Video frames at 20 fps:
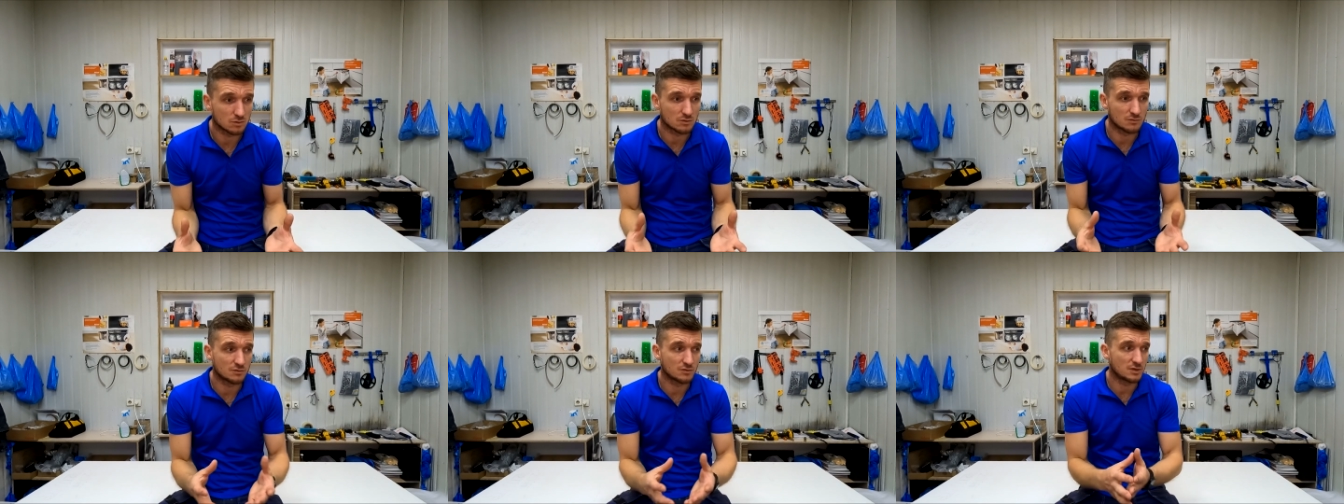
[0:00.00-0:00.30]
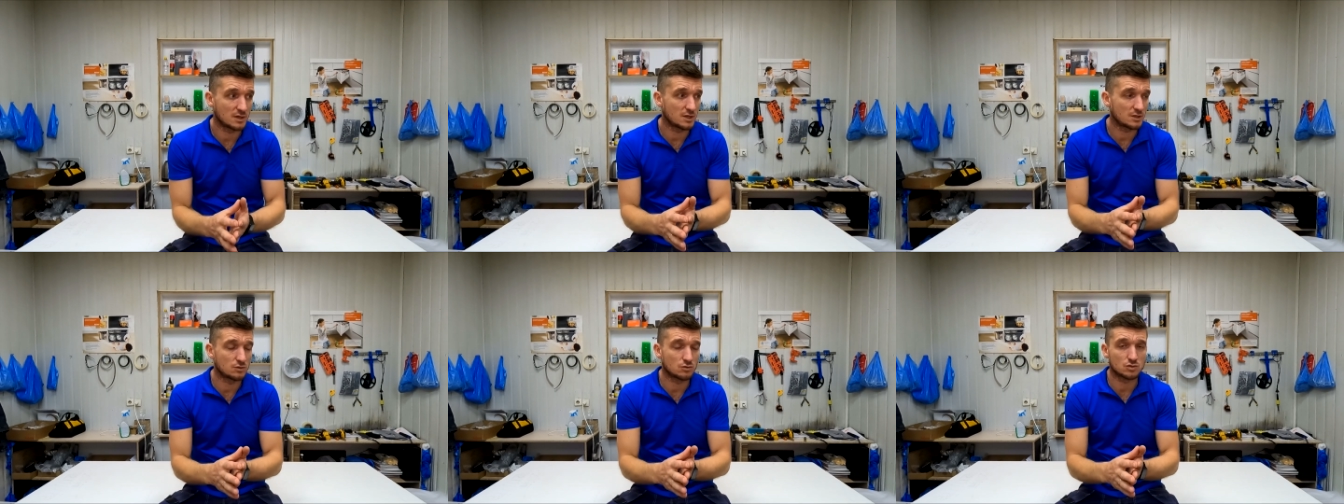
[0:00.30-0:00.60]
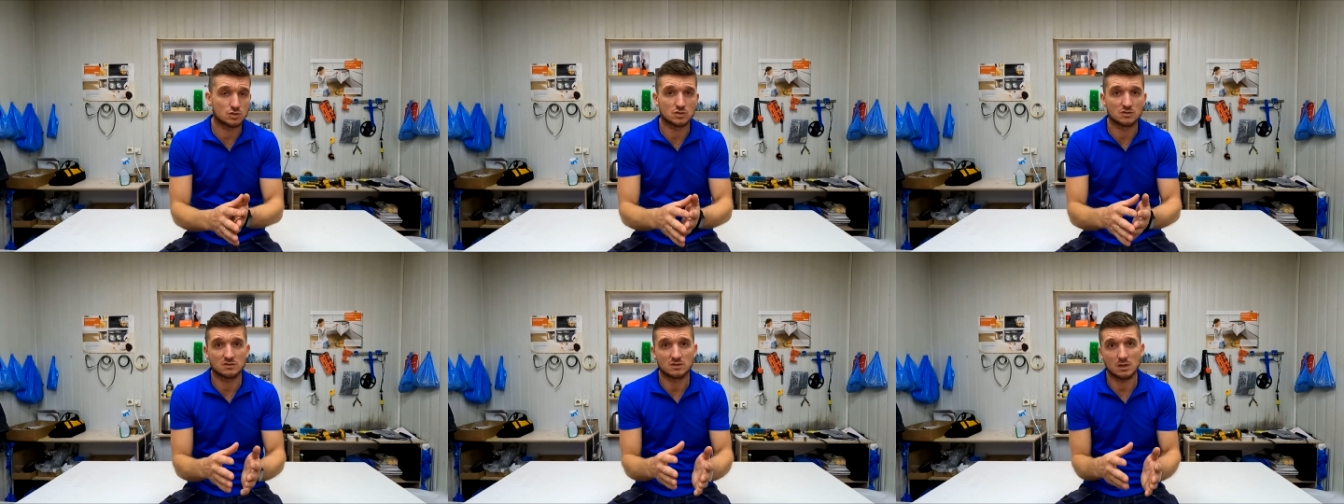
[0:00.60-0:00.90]
Вот взять
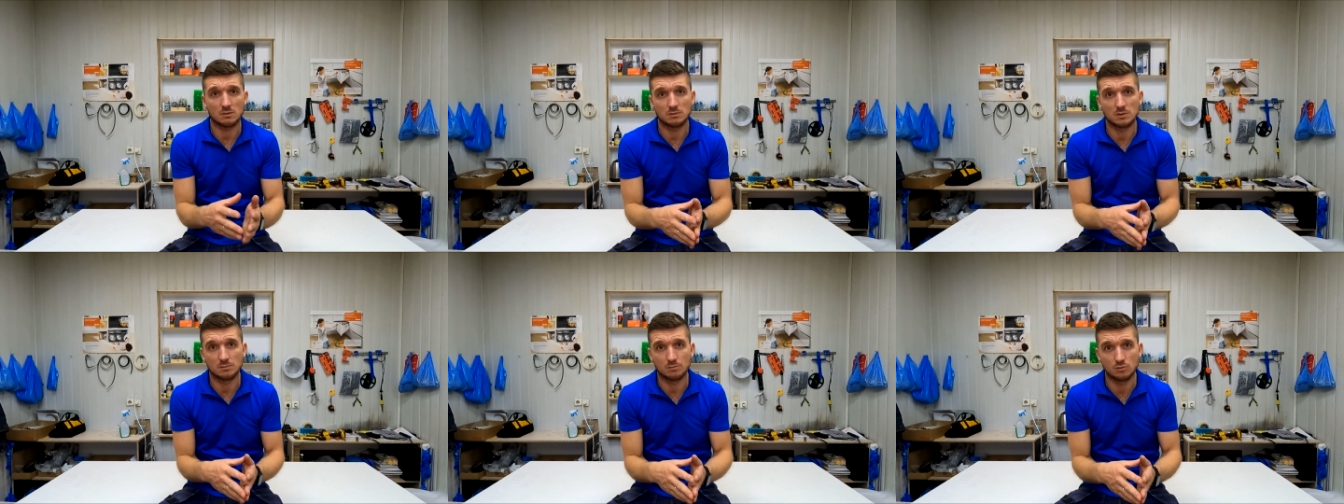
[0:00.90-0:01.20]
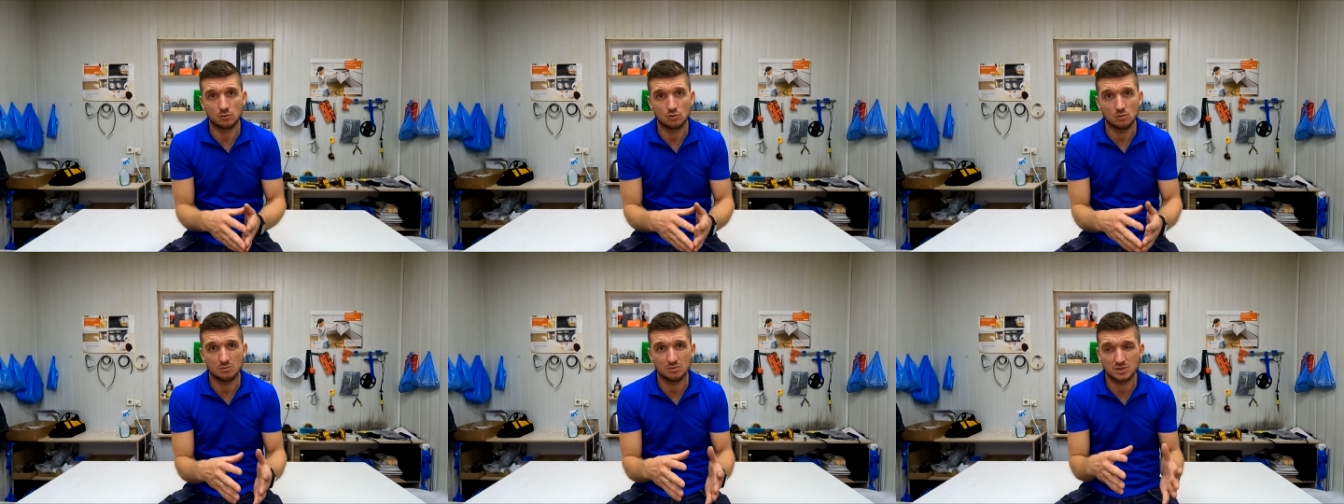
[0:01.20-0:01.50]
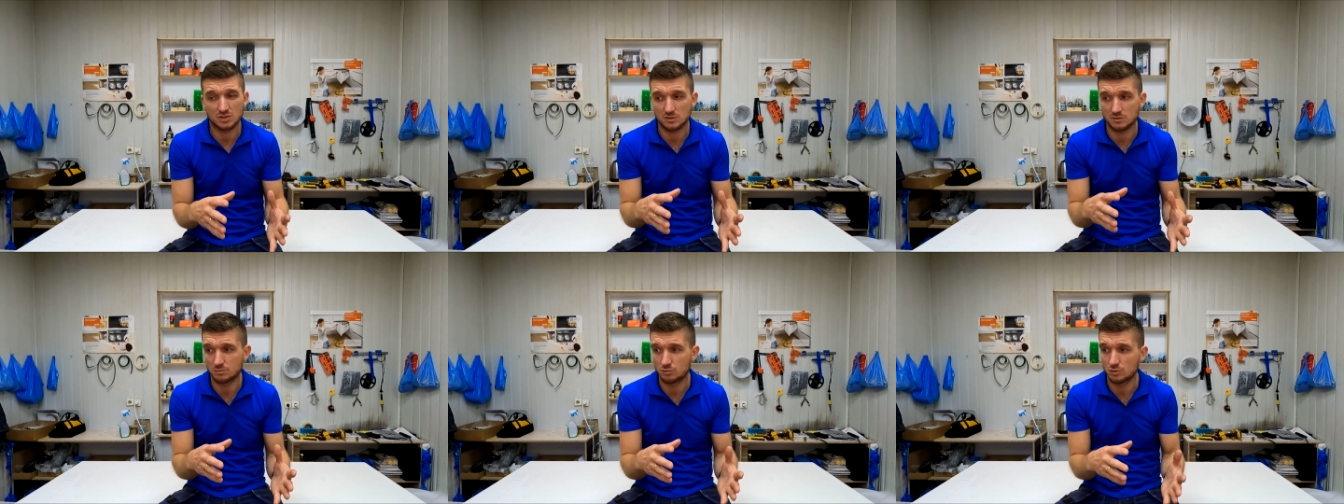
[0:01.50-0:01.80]
тот же самый Bloom,
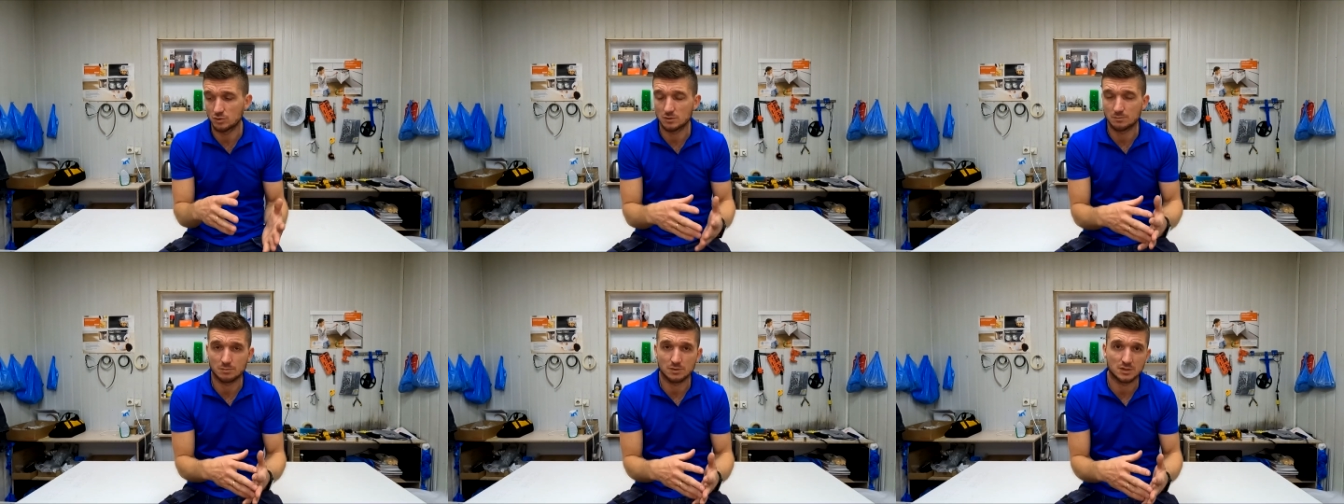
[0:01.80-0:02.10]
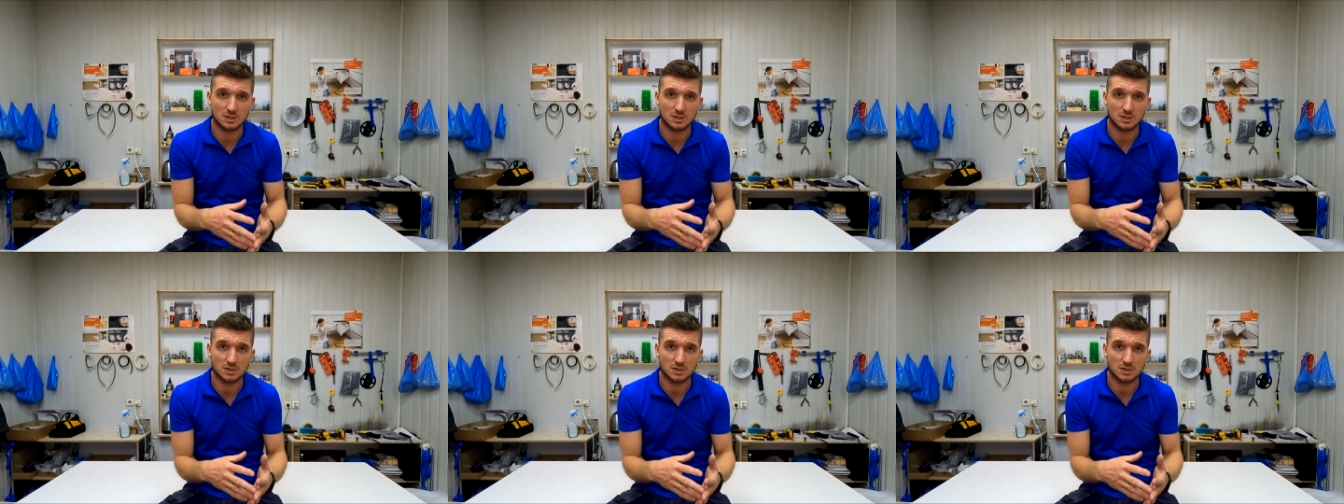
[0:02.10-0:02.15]
сейчас будет